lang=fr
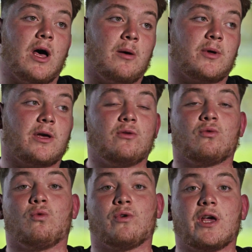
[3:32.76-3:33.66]
Après,
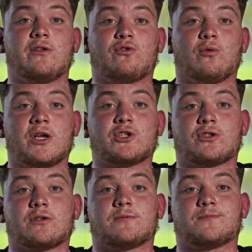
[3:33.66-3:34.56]
donc on gagne ce
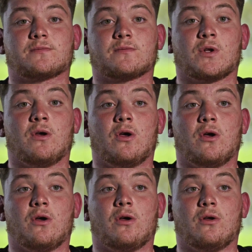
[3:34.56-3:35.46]
match
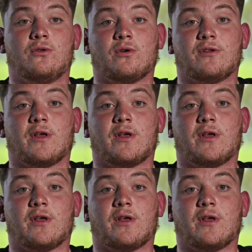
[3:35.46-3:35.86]
dans